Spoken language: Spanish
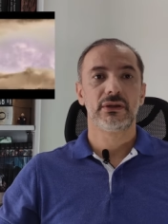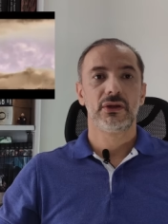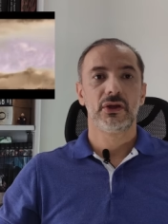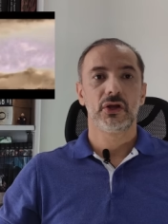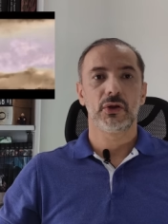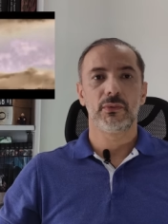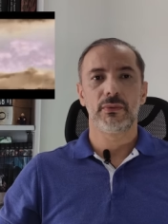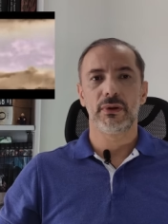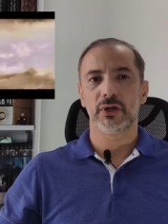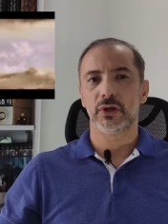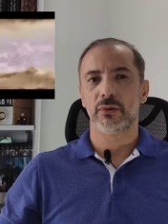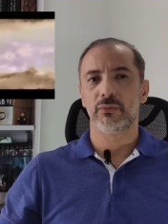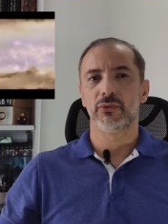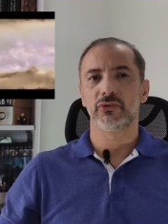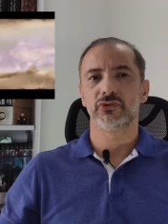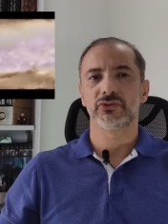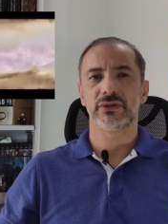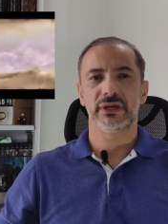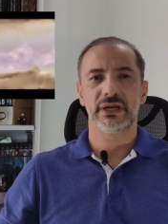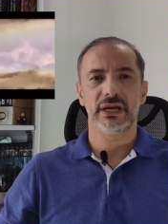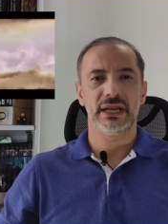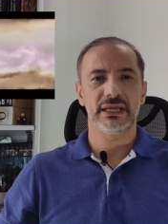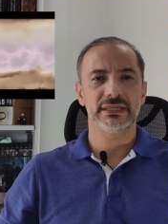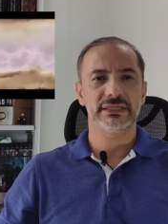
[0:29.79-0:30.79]
como el
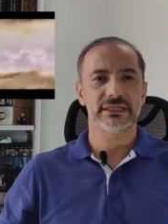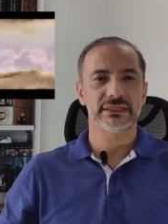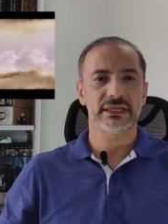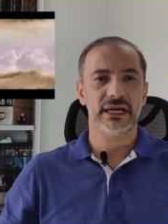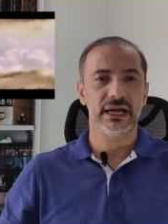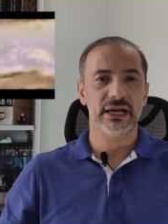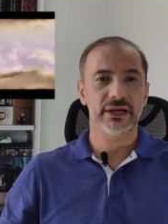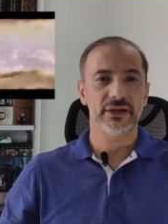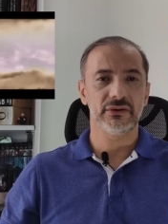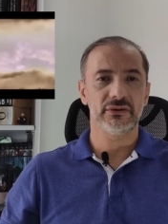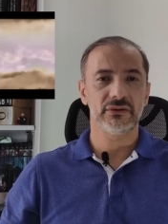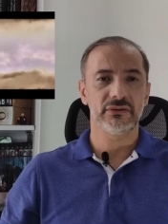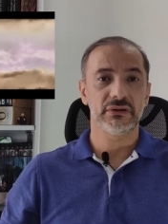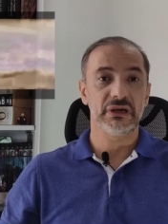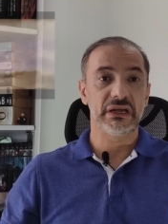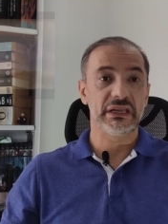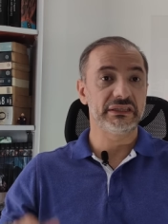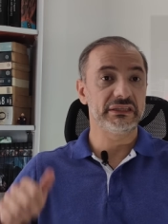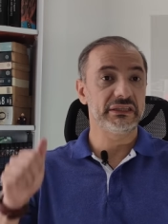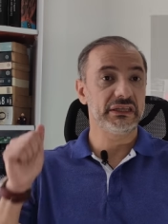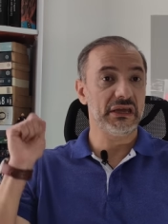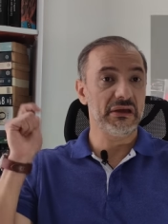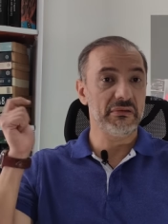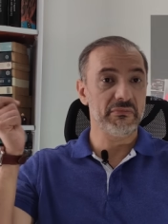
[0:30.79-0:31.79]
combustible necesario,
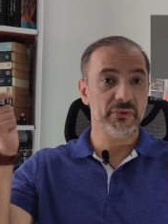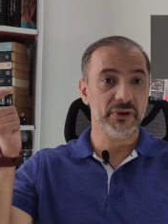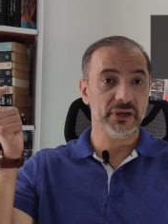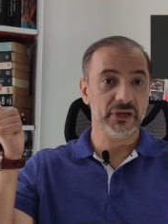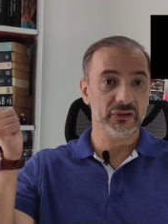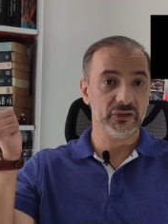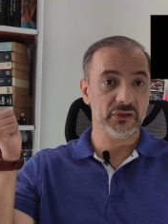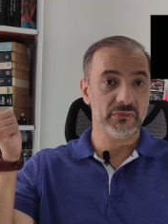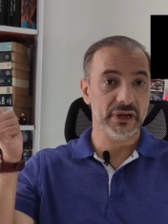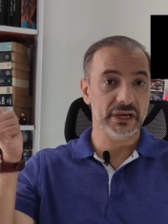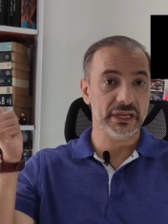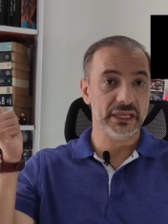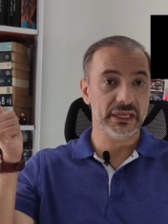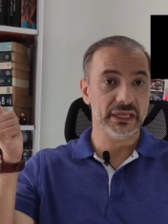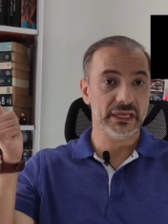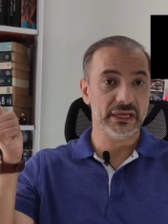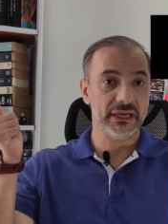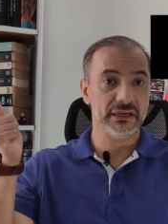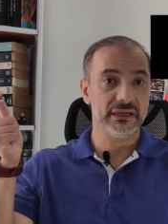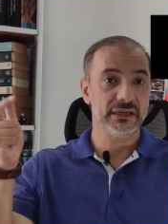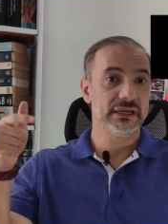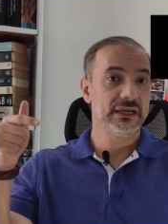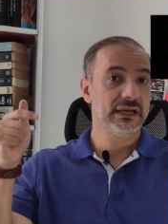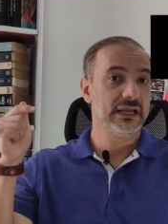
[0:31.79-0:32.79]
el tiempo que
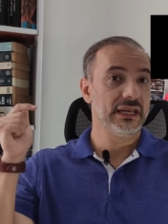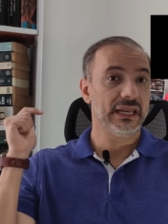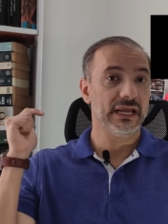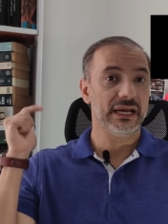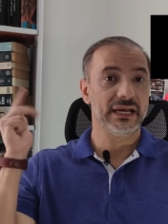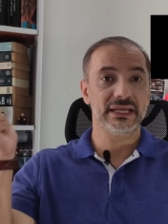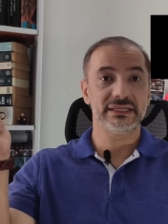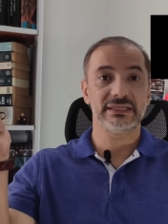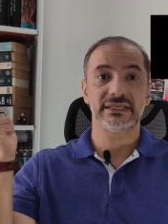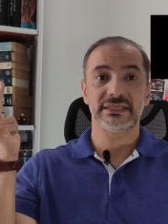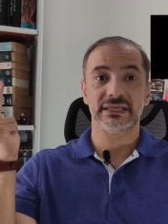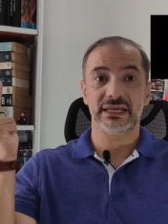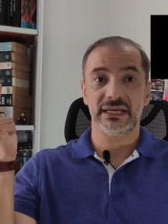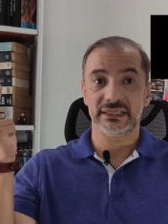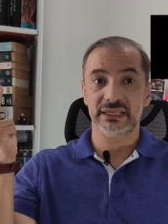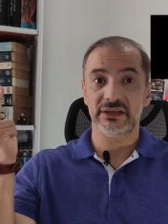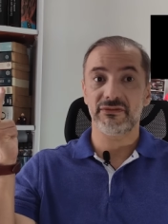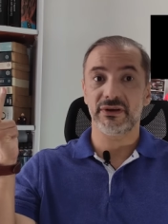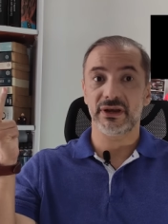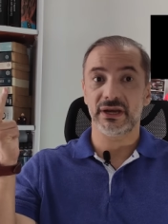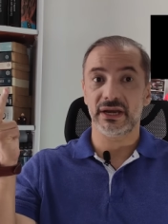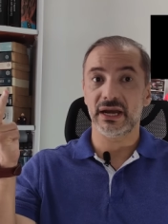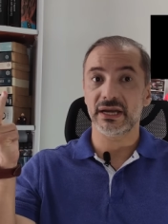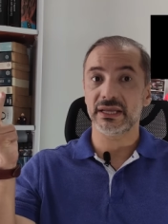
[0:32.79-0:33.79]
tomaría, la necesidad de
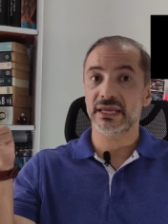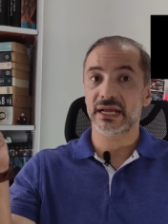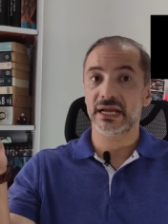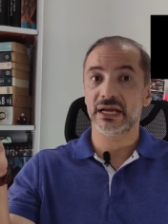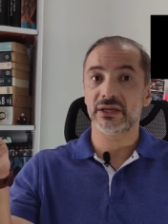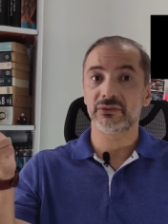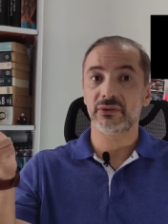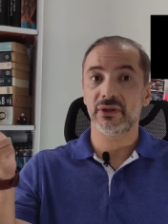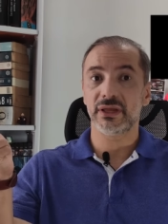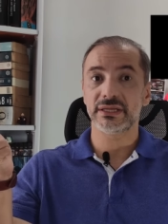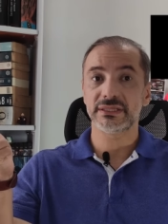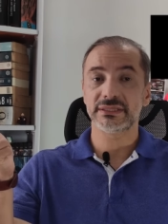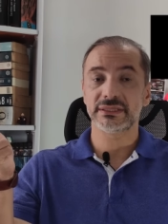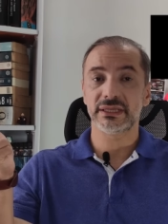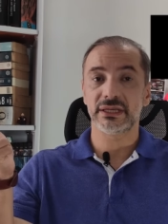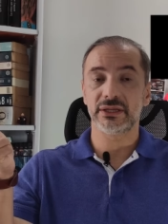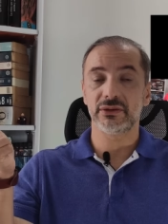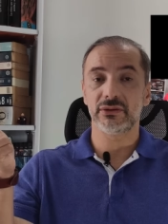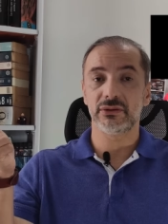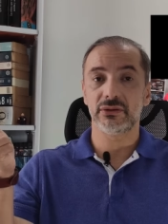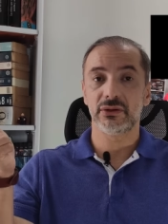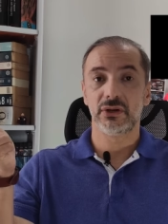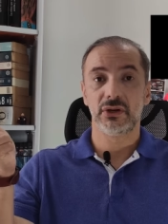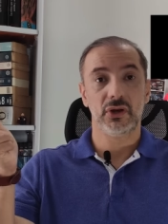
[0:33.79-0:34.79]
frenar llegando a
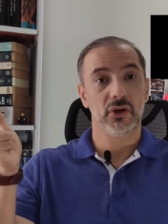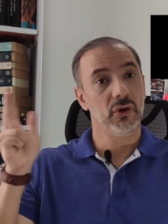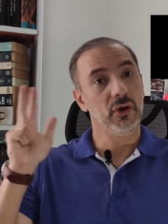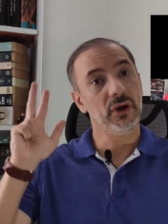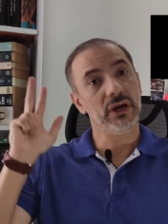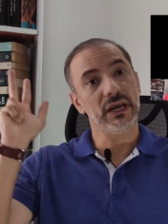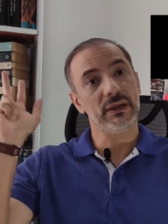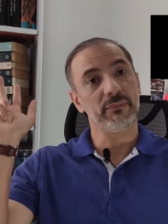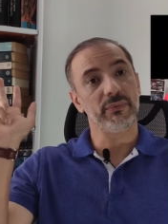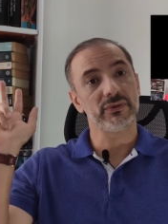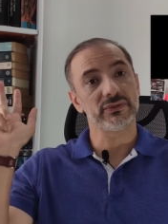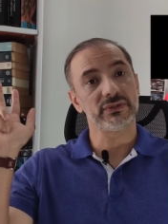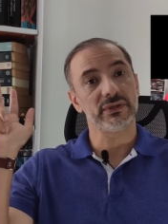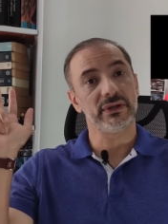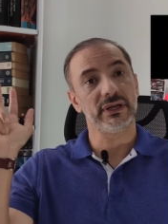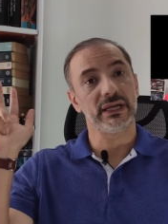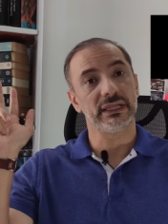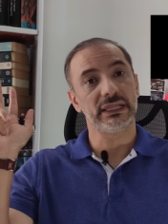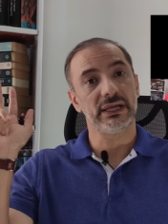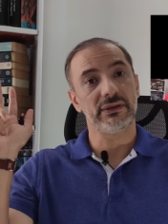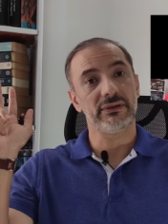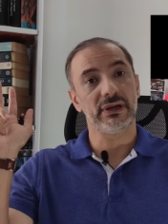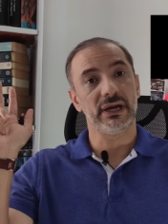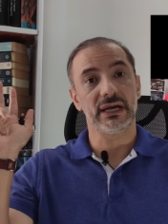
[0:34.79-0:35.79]
destino o la imposibilidad
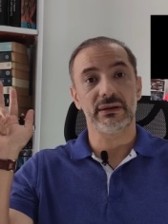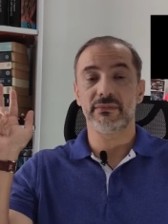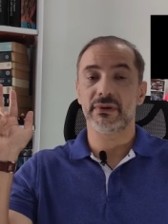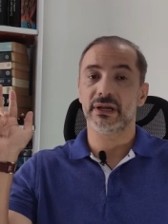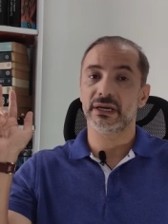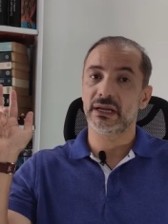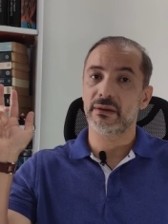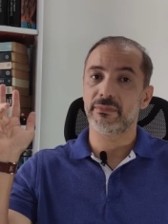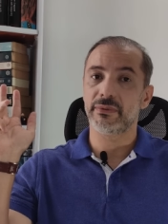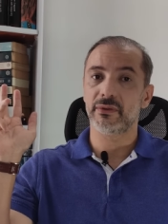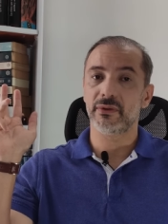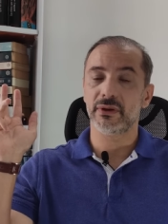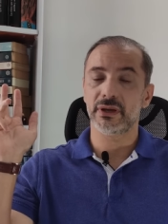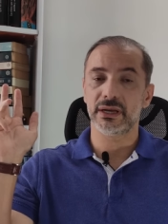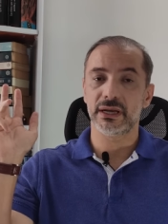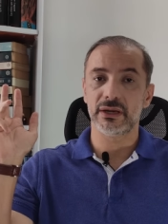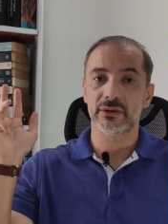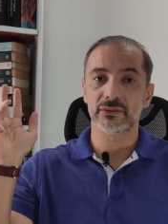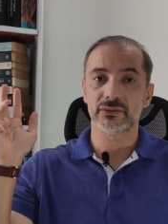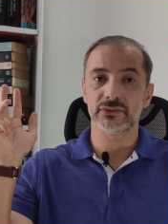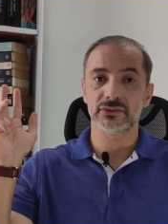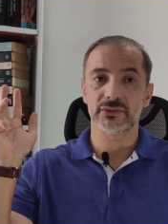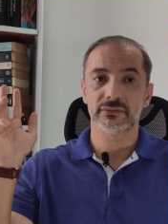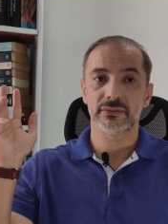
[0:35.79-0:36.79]
de viajar más rápido que la
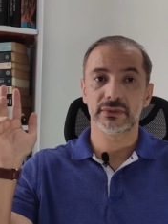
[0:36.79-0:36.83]
luz.